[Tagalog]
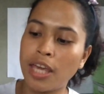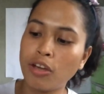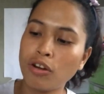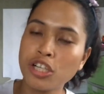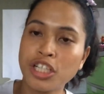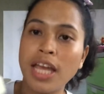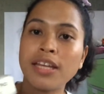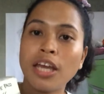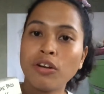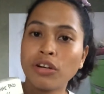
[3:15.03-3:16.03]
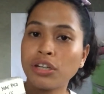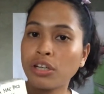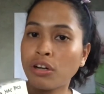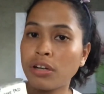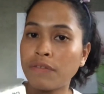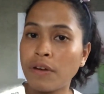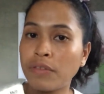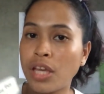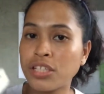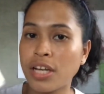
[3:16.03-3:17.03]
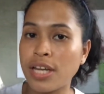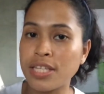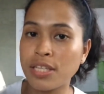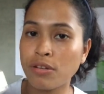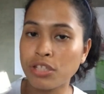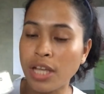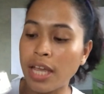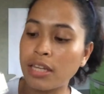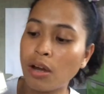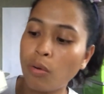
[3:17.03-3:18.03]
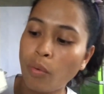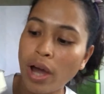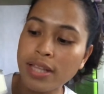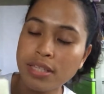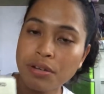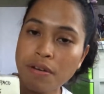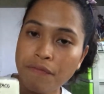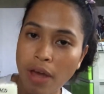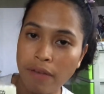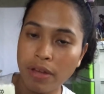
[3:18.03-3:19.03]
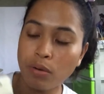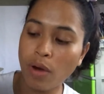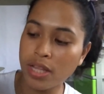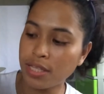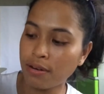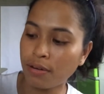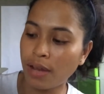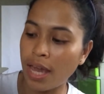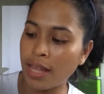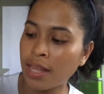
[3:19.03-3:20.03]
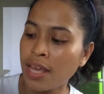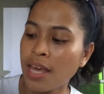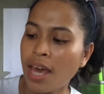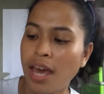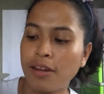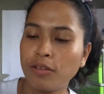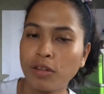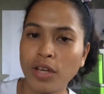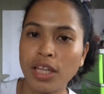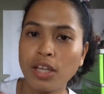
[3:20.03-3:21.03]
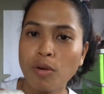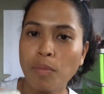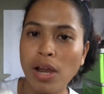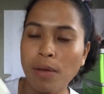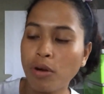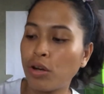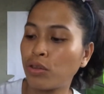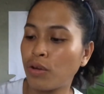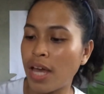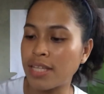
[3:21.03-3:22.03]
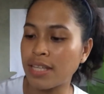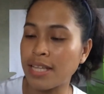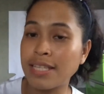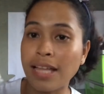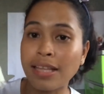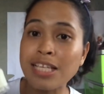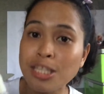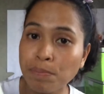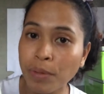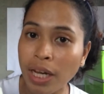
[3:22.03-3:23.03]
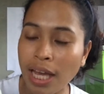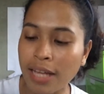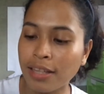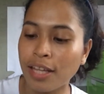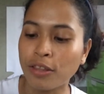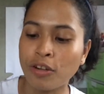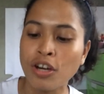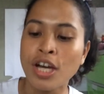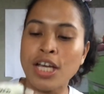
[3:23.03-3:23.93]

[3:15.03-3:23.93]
Yung shade na in order ko na foundation is yung shade ng 105 and 108. And ito, hindi ko po alam kung ano tong SS setting spray yata to.